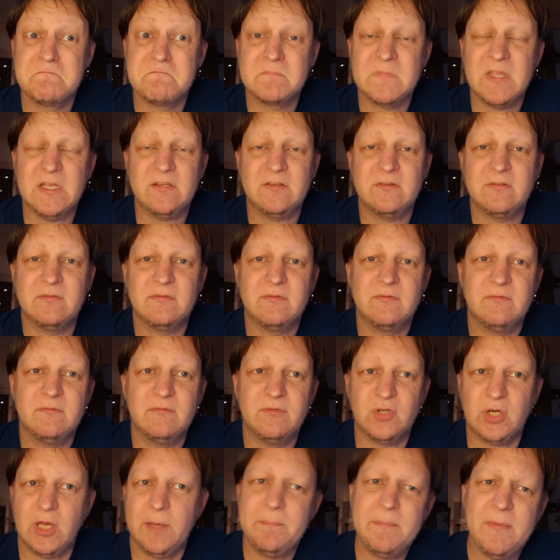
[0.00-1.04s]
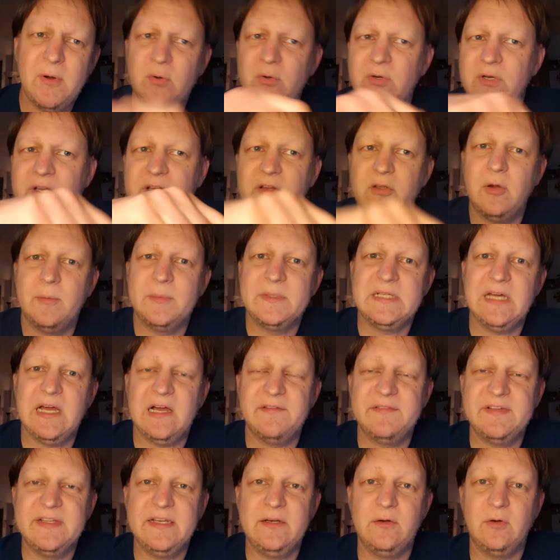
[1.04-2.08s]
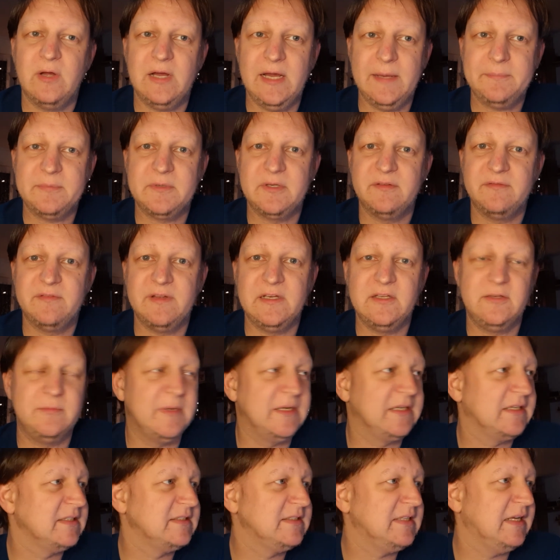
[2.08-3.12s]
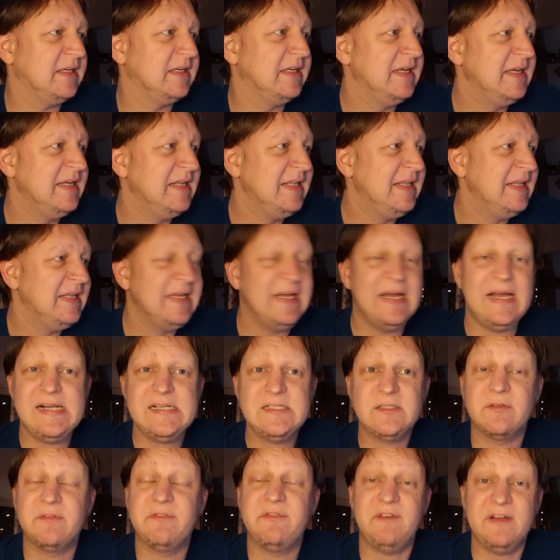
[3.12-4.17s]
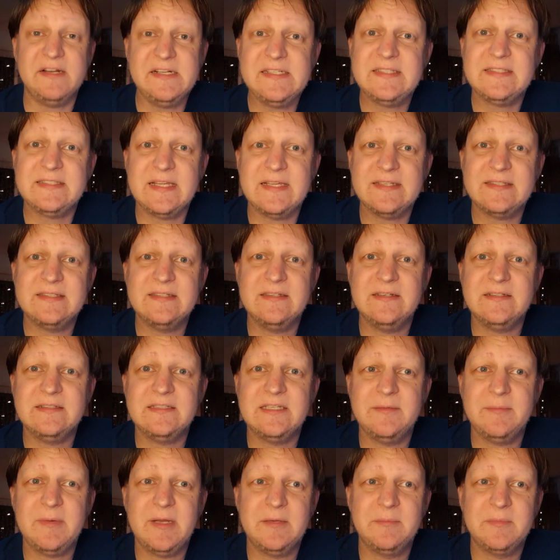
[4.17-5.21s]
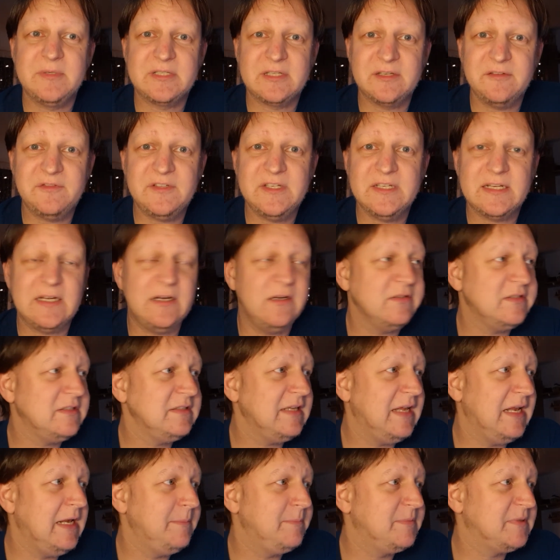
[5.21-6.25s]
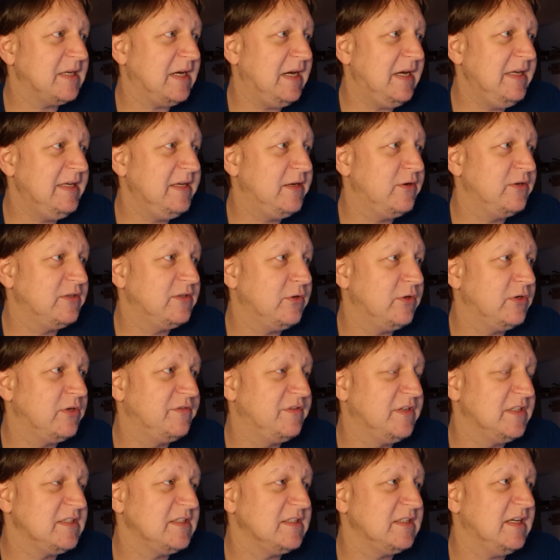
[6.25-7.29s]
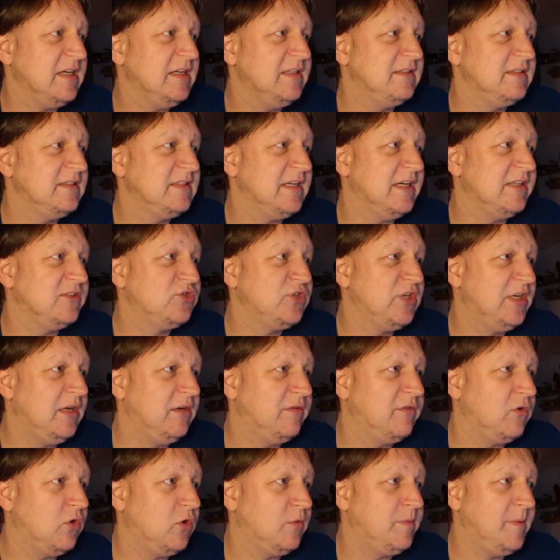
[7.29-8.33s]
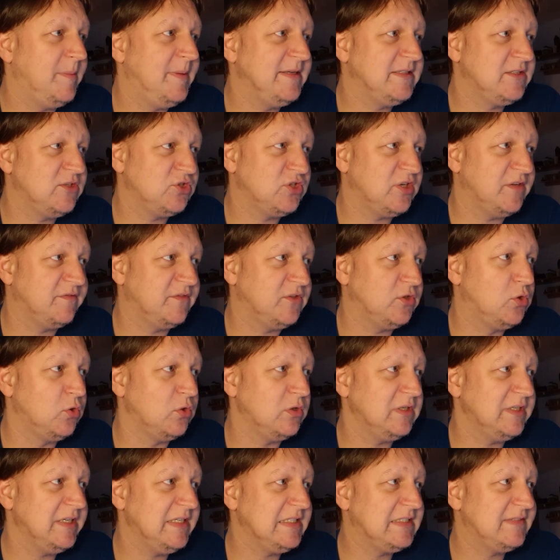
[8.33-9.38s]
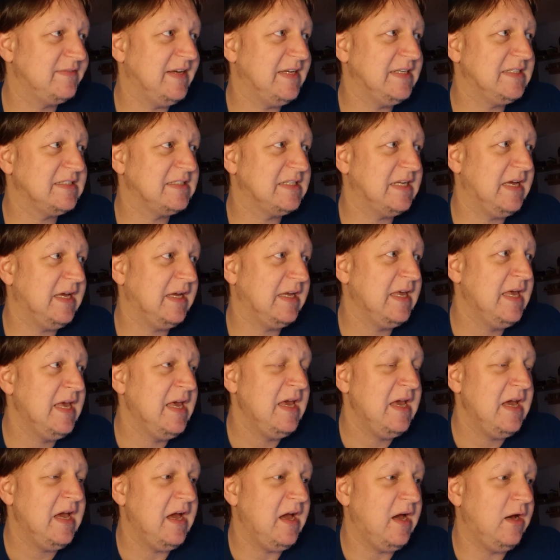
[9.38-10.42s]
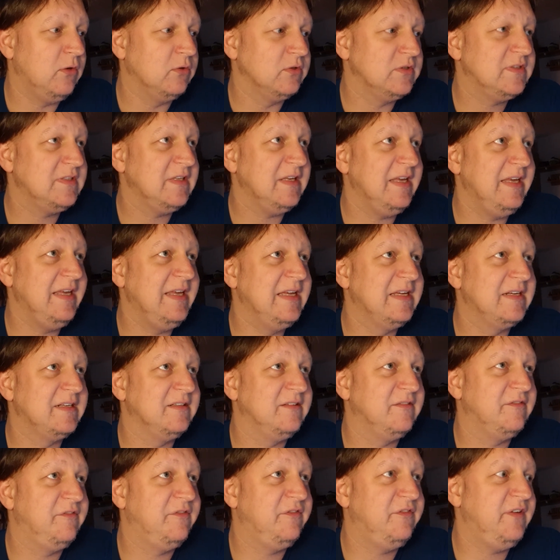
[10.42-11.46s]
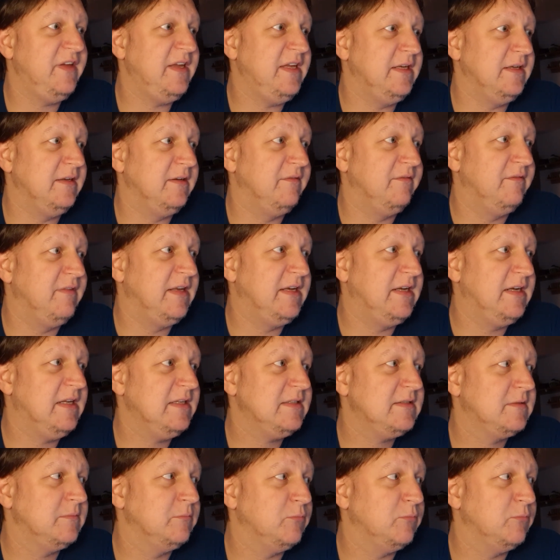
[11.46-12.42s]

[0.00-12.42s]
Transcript: das schreibt mal unten in die Kommentare, wenn ihr noch habt. Fände ich mal interessant. Also, falls das irgendjemanden betrifft hier draußen, halb drei könnt ihr heute 14.30 Uhr als Schnelllauf-Europameisterschaften gucken, den zweiten Tag aus Heerenfeen, wenn ihr das